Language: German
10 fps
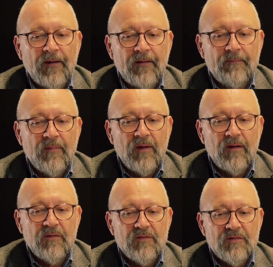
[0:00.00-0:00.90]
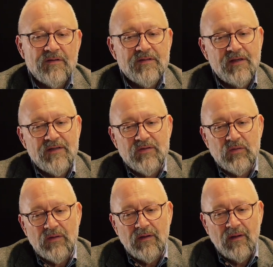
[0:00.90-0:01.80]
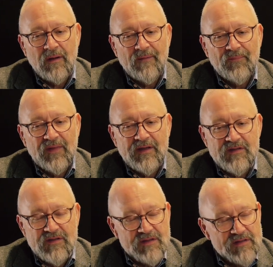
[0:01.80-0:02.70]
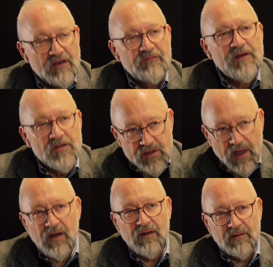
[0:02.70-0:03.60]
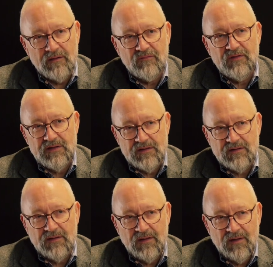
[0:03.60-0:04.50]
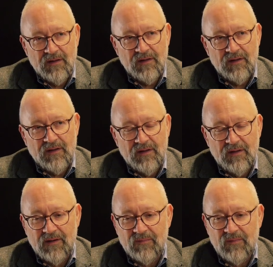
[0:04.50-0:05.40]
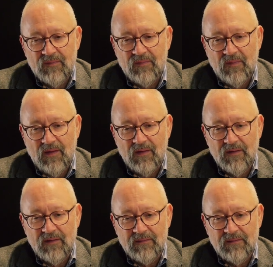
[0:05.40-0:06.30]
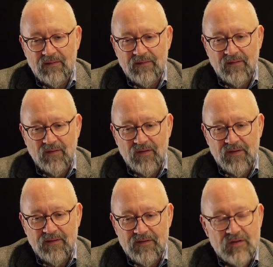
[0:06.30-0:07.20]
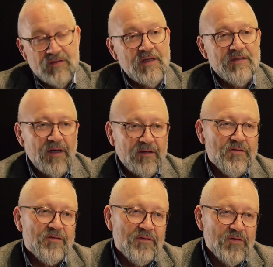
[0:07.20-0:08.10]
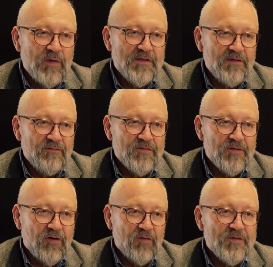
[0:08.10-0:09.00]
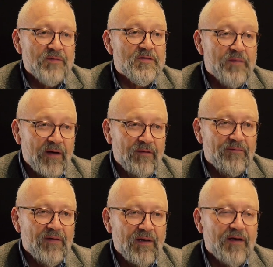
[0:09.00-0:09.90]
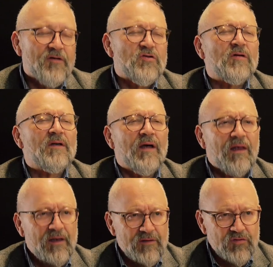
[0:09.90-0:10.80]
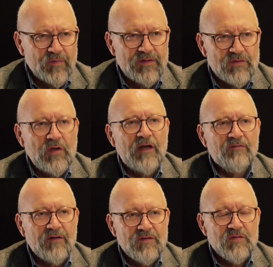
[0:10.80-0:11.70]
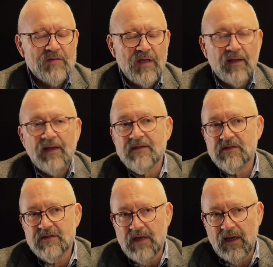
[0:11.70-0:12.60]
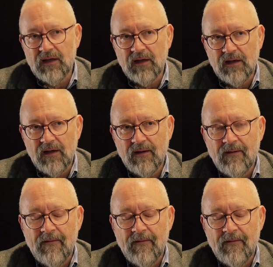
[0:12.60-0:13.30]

Ähm, sodass also, also das sehr viel stärkere Gewicht ähm, äh, des ostasiatischen und des pazifischen Raums im Zweiten Weltkrieg schon dagegen spricht, so einfach zu sagen, nein, das ist ein Krieg.